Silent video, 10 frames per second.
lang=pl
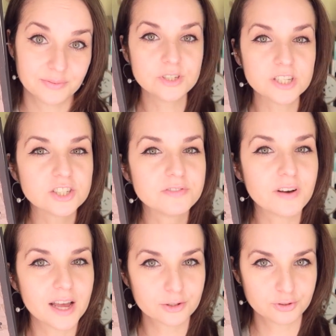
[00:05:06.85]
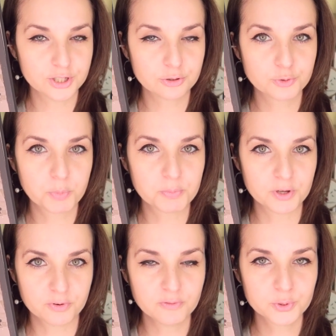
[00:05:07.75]
Myślę, że warto sięgnąć po
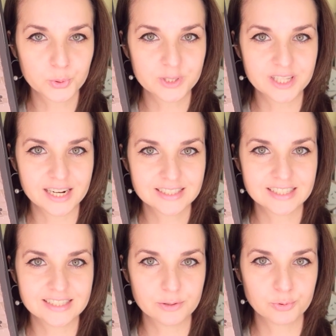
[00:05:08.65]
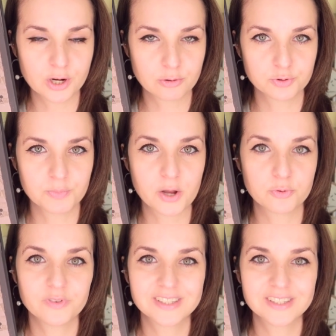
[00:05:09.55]
pierwowzór literacki Zaułka Koszmarów,